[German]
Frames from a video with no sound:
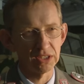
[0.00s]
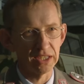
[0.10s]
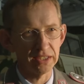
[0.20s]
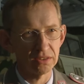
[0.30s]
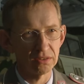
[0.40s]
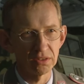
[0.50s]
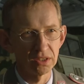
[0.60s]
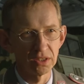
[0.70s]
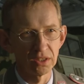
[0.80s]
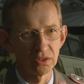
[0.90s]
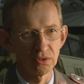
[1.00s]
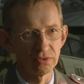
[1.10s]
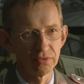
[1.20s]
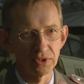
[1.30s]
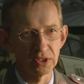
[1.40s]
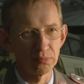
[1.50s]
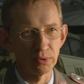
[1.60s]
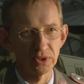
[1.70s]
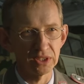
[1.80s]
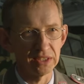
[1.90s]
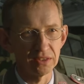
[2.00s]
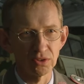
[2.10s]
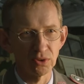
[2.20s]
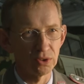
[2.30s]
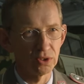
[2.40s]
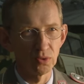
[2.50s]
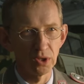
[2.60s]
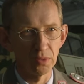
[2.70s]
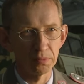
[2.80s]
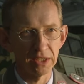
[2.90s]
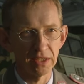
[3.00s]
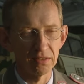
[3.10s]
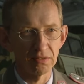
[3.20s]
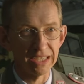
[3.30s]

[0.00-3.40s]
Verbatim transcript: Das heißt, nur 15 Prozent können in Urlaub gehen,